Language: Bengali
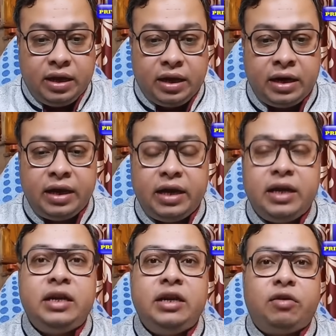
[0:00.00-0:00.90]
এখানে
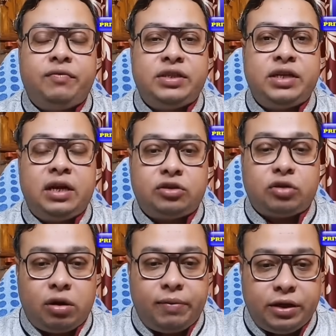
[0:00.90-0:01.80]
ইডি e অফিসিয়ালরা
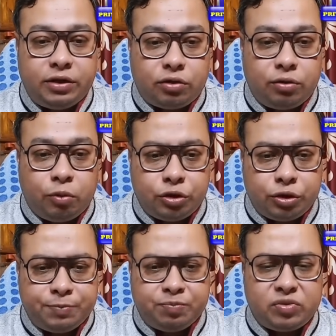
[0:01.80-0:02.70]
সকালবেলায় যখন
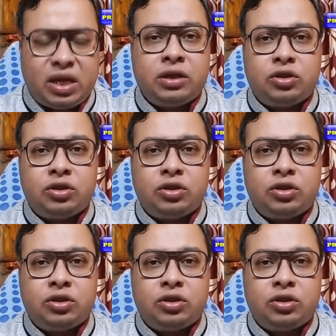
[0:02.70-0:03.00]
পৌঁছয় তাদের